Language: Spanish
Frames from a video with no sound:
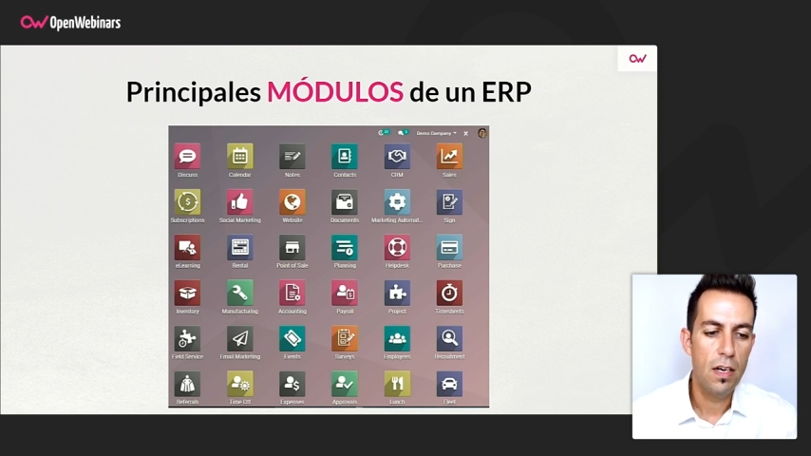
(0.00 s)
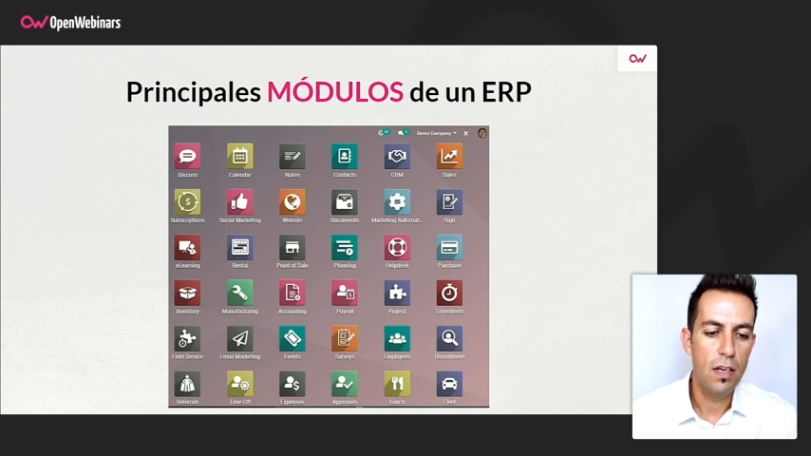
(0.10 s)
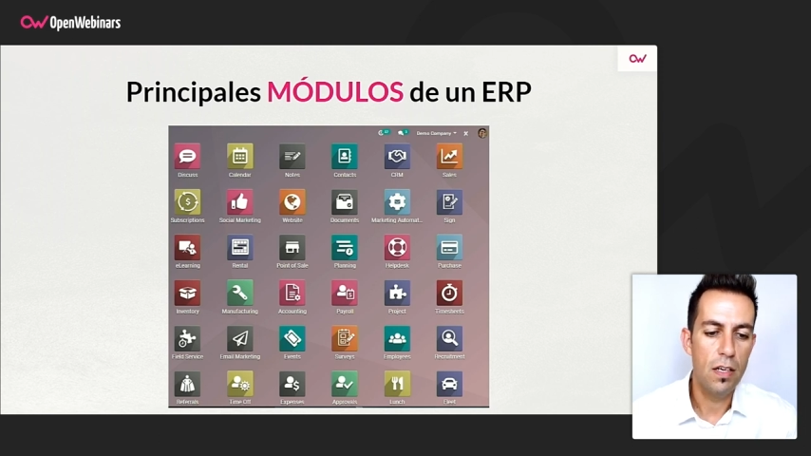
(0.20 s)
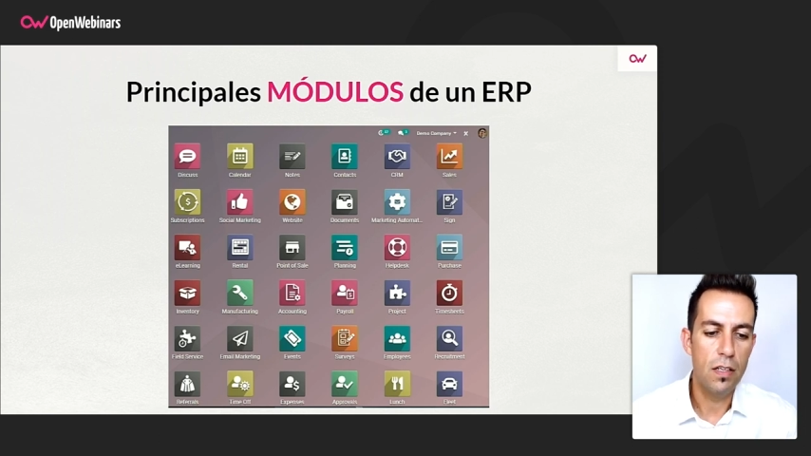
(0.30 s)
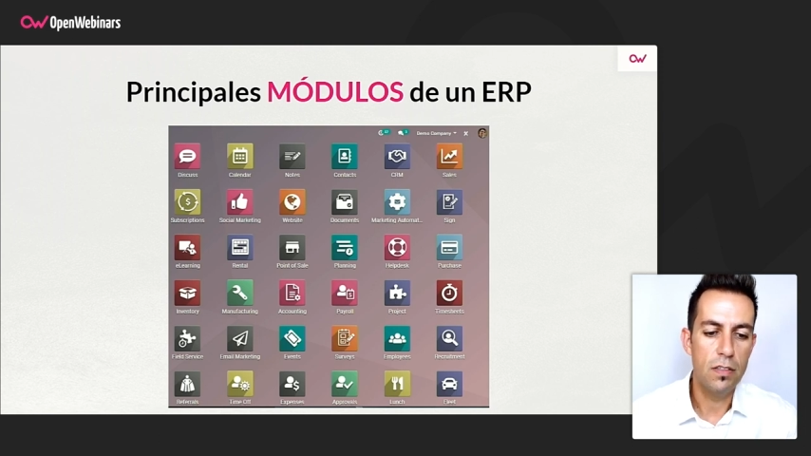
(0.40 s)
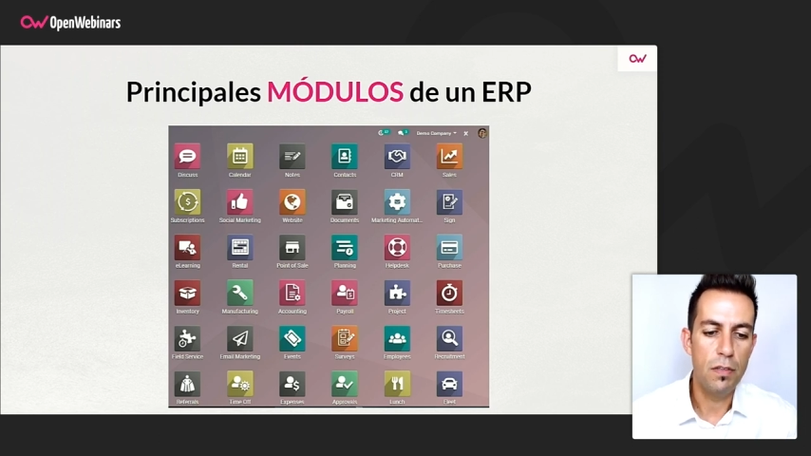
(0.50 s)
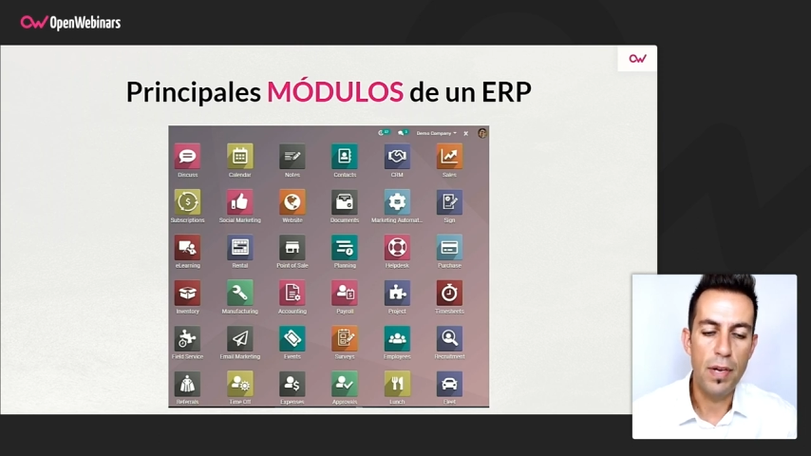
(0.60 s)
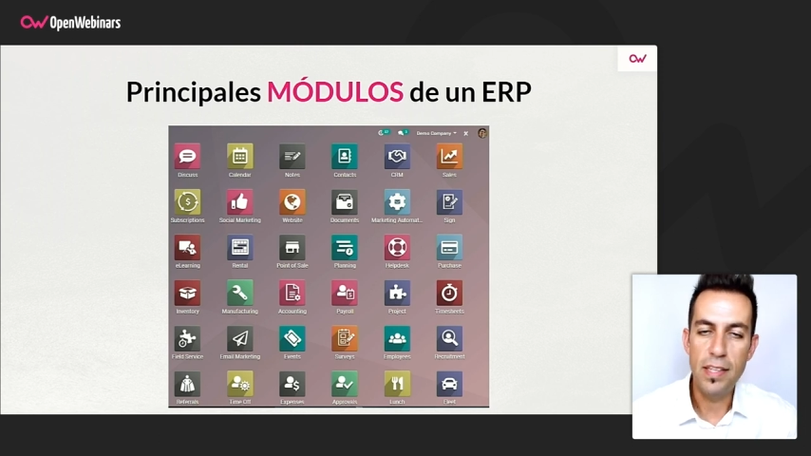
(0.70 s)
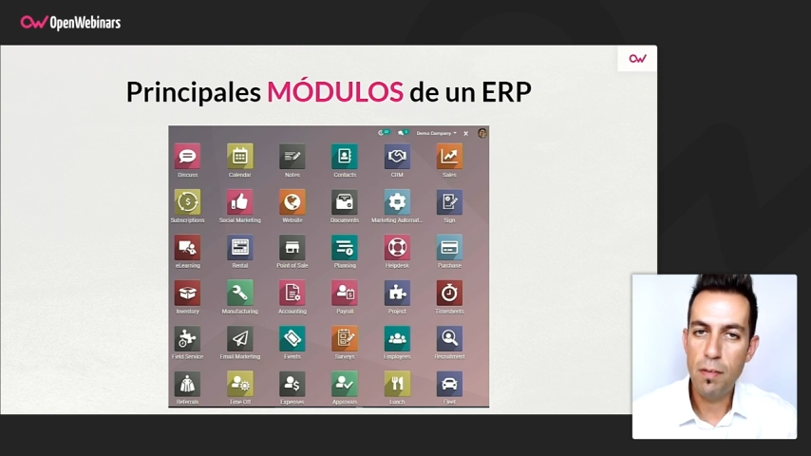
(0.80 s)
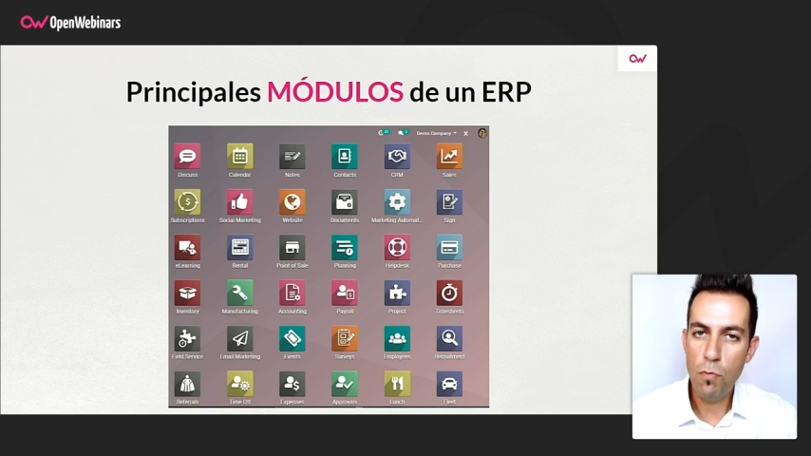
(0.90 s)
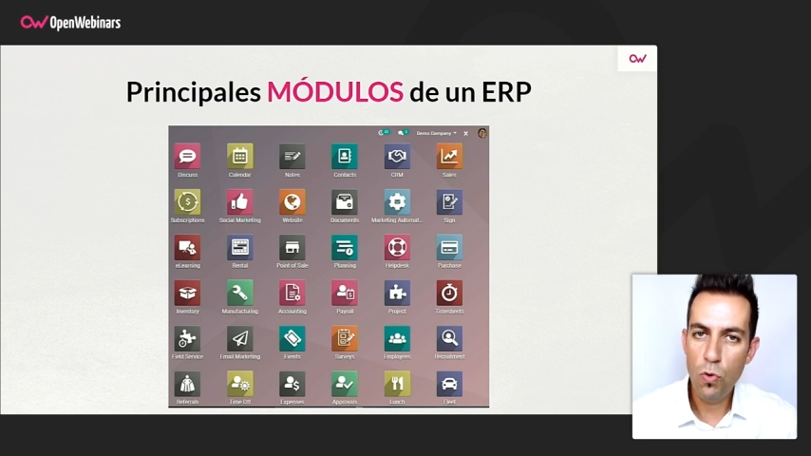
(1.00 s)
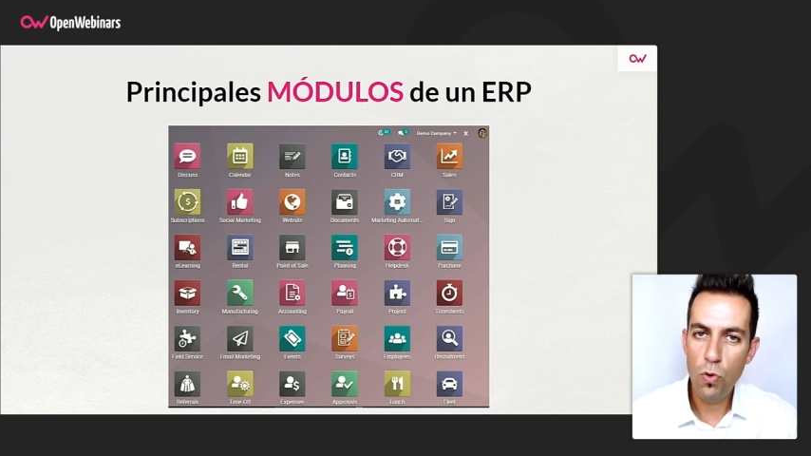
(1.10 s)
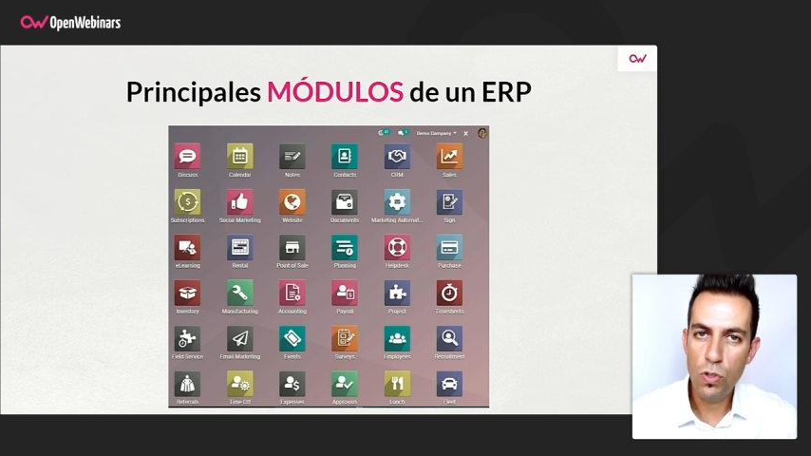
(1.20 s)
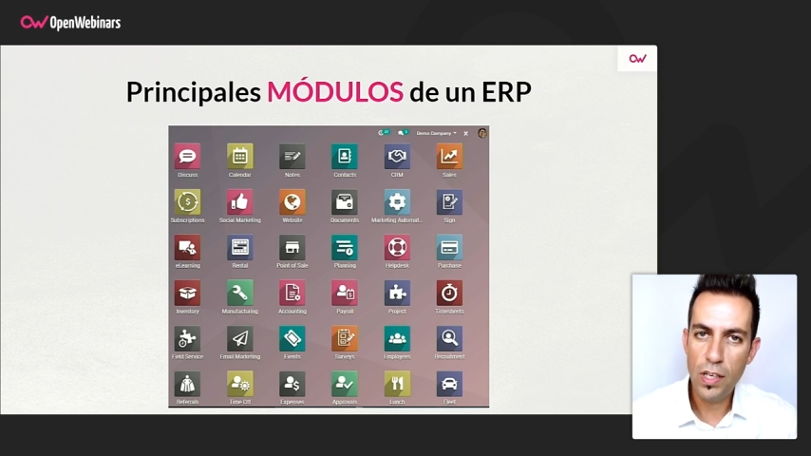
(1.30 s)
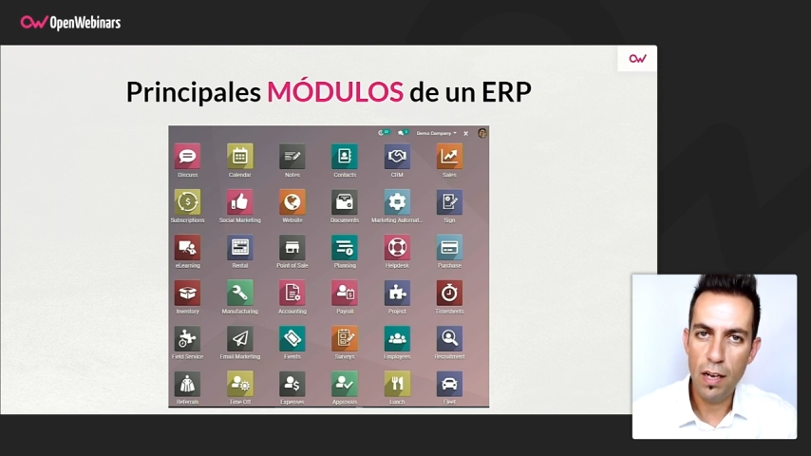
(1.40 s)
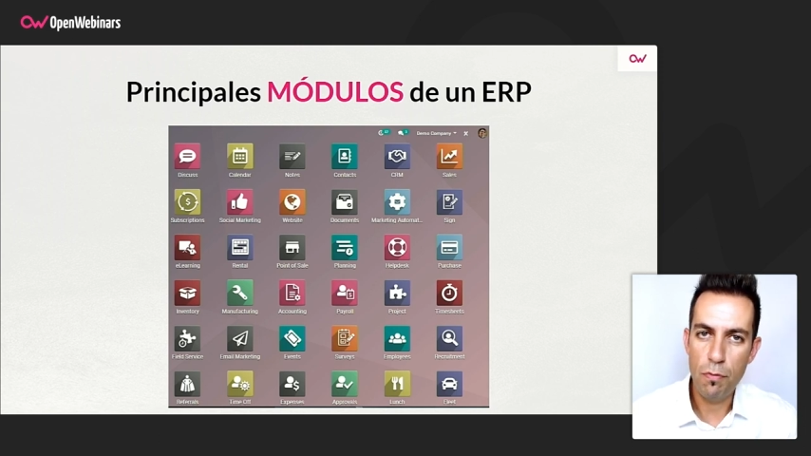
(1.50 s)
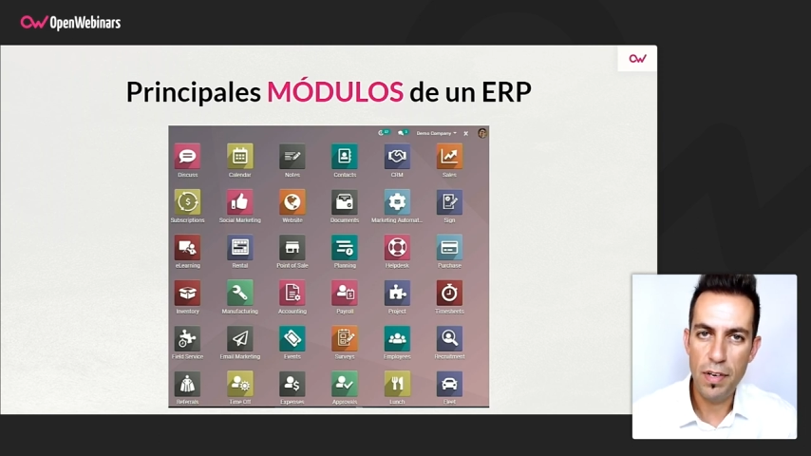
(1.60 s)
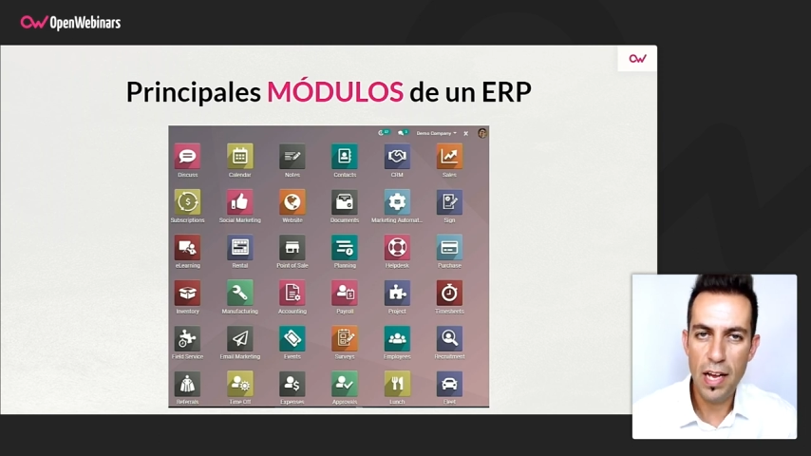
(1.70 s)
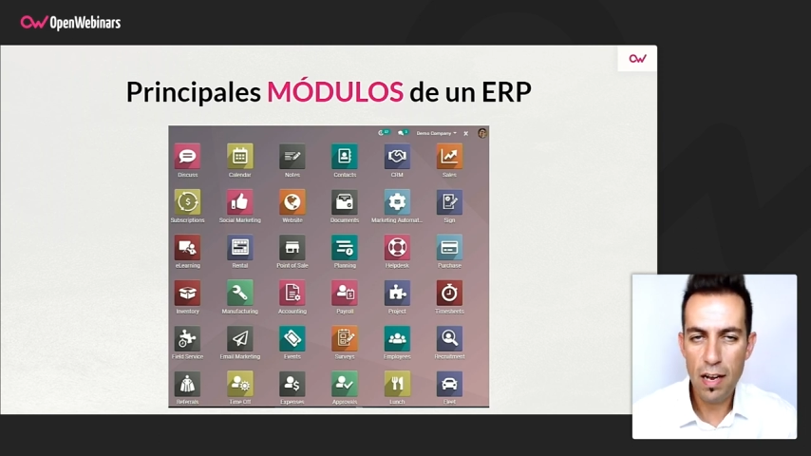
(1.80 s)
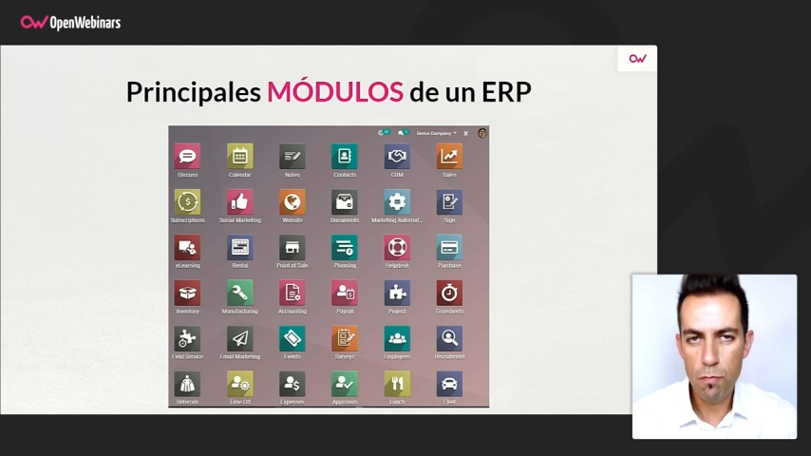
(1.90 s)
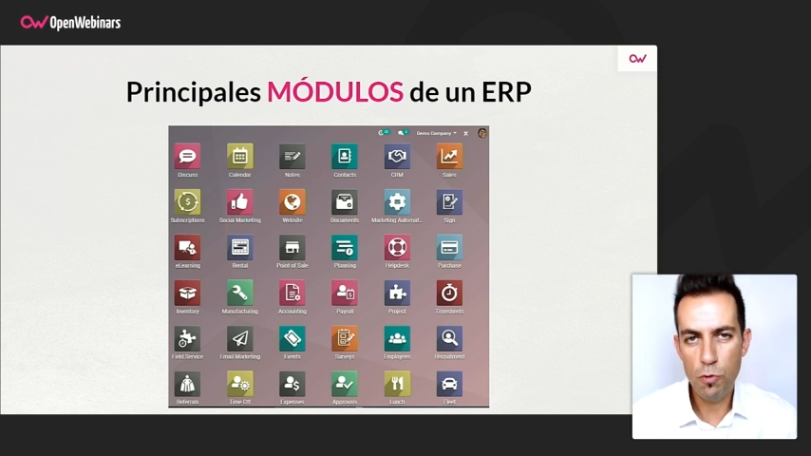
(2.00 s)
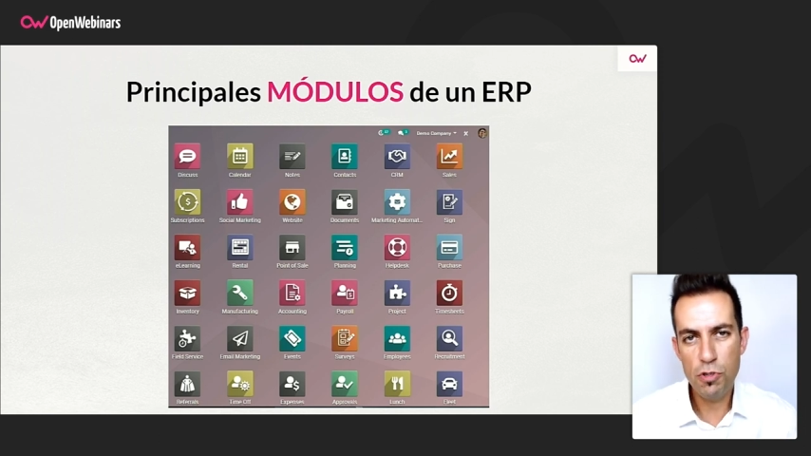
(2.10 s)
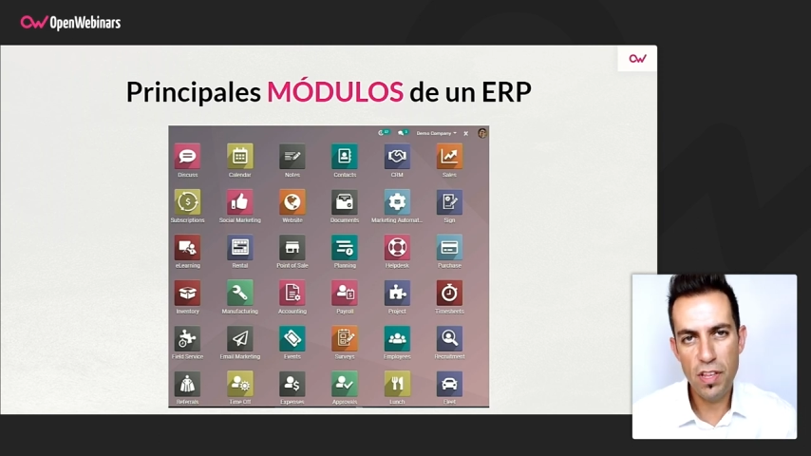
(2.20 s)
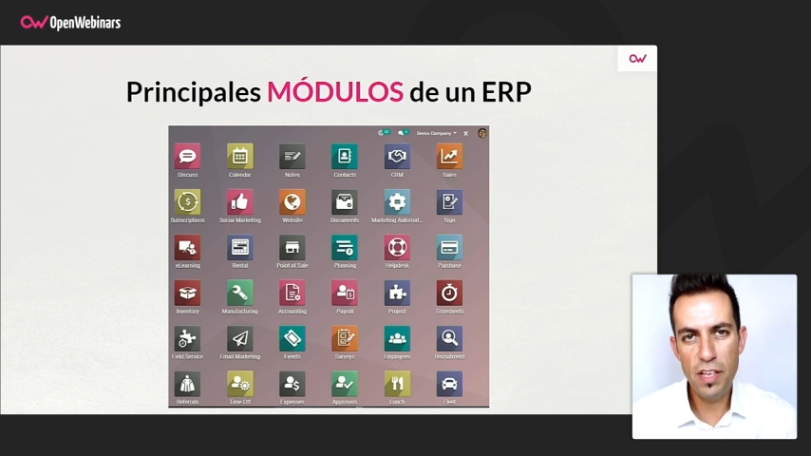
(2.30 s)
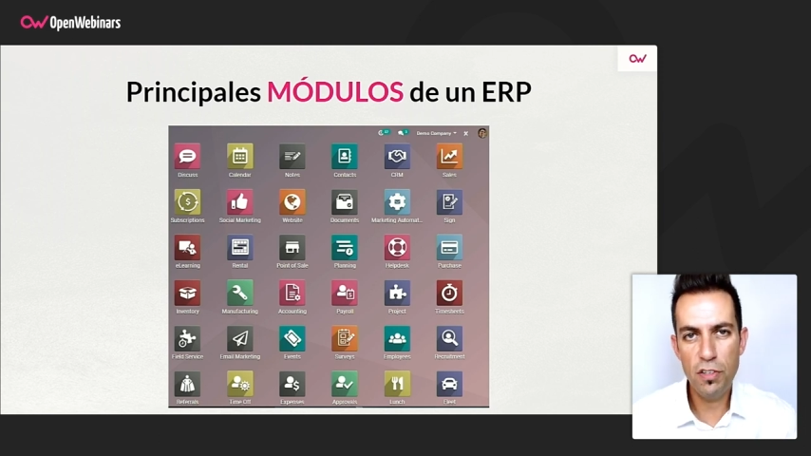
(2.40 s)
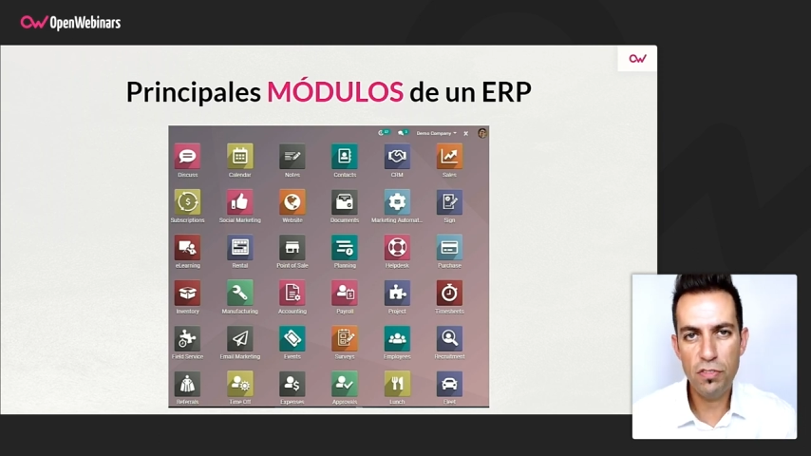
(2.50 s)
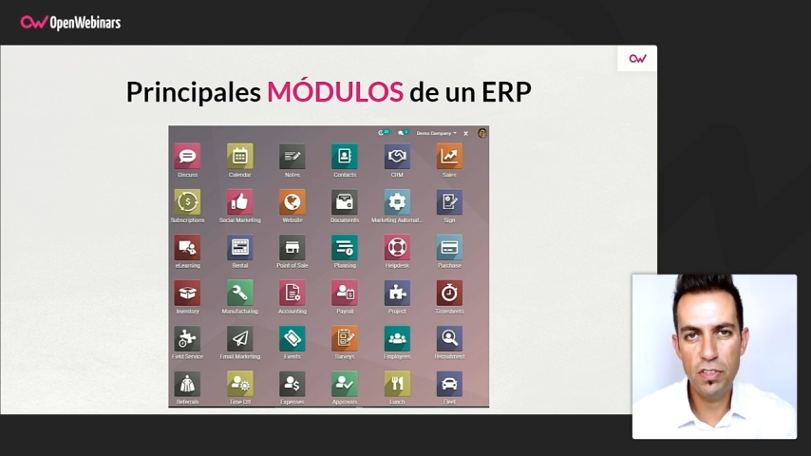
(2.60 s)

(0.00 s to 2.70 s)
Eh, diferentes módulos que al final muchos de ellos